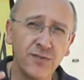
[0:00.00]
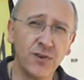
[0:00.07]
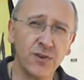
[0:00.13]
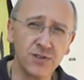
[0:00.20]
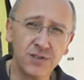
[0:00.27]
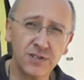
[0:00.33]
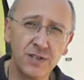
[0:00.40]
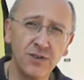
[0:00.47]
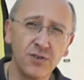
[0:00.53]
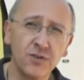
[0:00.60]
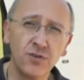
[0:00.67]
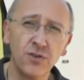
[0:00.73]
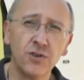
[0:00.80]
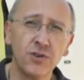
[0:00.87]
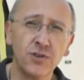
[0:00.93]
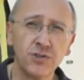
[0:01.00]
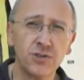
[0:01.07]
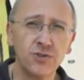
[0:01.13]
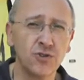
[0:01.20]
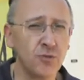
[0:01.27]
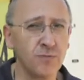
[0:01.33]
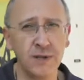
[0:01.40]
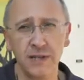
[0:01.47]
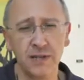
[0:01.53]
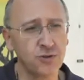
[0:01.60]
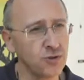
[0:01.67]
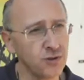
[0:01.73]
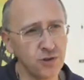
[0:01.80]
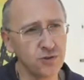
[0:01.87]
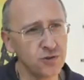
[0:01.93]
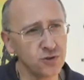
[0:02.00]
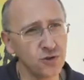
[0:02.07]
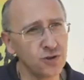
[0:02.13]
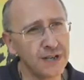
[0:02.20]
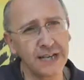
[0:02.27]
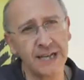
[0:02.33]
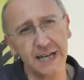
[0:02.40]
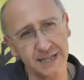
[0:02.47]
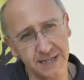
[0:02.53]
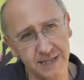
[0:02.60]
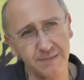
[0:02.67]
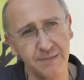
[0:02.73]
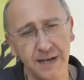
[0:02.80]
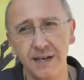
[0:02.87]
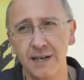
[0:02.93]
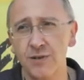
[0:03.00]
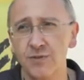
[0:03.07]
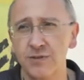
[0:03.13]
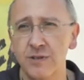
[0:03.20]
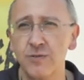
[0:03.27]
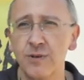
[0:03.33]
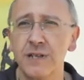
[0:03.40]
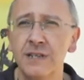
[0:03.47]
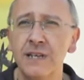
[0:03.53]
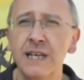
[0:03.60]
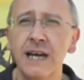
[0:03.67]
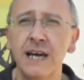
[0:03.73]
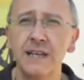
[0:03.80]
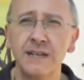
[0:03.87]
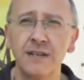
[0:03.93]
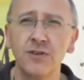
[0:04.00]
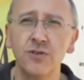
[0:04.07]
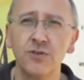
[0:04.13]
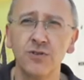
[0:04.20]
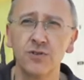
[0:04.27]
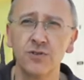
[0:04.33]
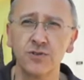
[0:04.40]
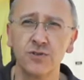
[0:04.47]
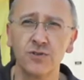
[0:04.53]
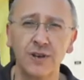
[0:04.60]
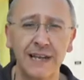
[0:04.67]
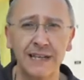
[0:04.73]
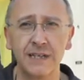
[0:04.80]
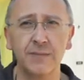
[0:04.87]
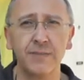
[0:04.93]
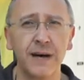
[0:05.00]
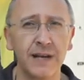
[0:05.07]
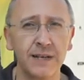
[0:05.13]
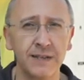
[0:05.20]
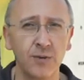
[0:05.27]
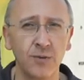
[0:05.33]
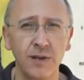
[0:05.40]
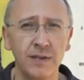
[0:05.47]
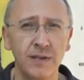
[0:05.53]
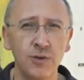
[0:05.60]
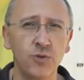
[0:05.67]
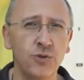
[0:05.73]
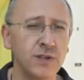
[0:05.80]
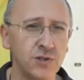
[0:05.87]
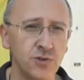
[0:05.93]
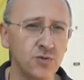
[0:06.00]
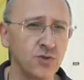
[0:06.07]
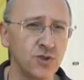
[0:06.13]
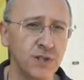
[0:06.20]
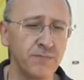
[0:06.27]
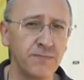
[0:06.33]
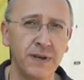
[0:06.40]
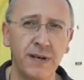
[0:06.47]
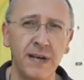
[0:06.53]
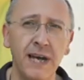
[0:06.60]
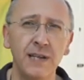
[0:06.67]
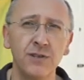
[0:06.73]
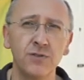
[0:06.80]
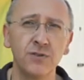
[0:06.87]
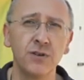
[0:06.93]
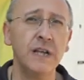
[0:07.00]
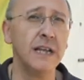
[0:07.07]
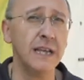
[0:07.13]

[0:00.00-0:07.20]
forse non conoscono, ma d'altronde non solo i ragazzi, ma anche tutti quanti gli altri, non conoscono l'altra parte, quella di cui nessuno ci ha parlato,